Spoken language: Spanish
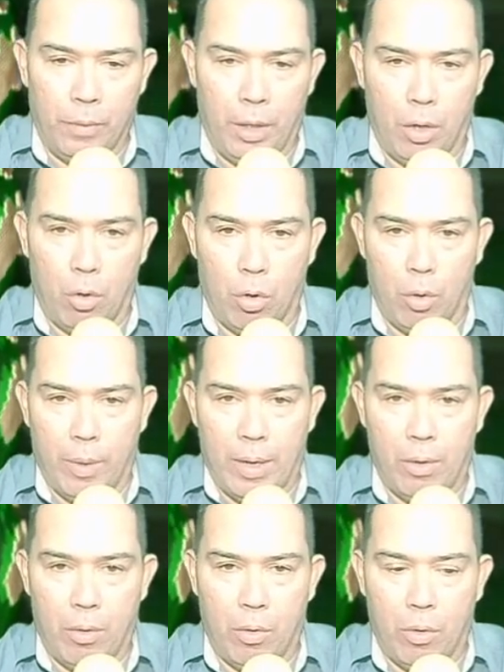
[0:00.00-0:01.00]
dejó
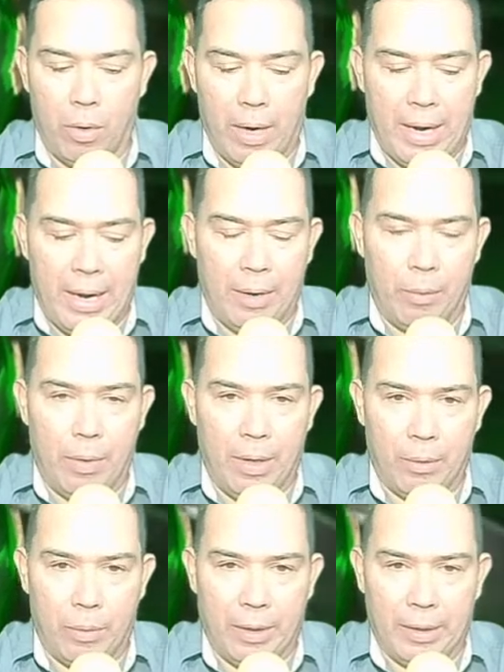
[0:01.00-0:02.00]
bajo
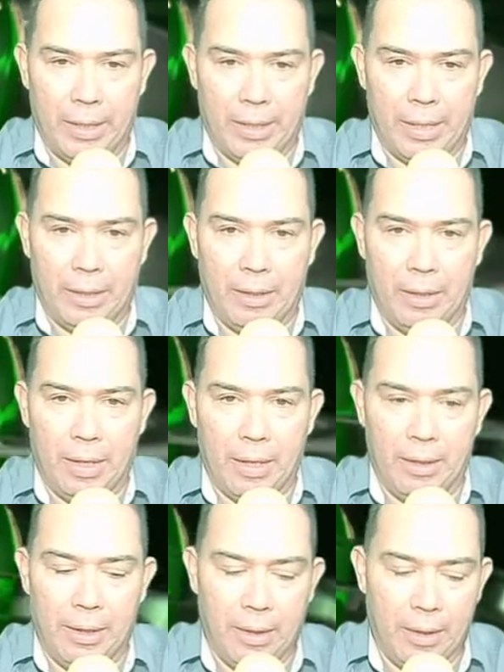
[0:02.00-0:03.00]
agua cualquier
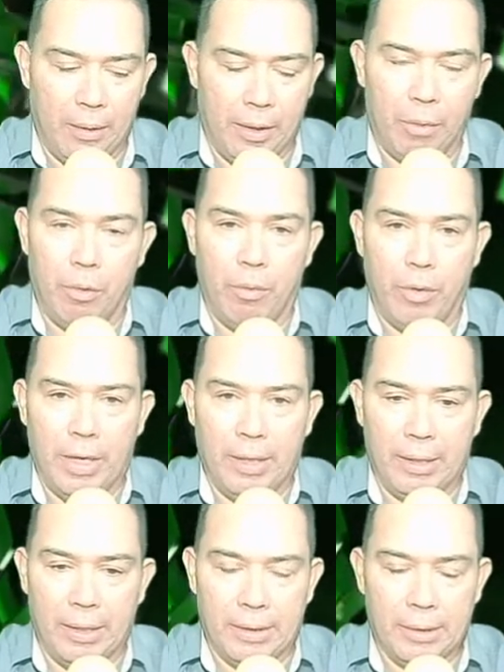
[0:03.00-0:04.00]
cantidad de,
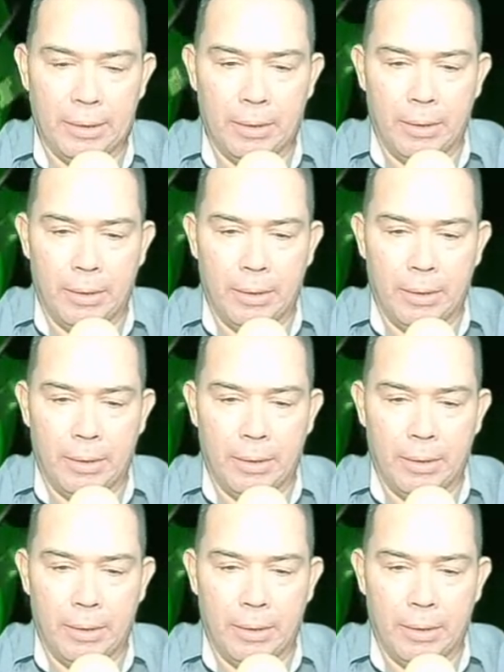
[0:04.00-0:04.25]
viviendas,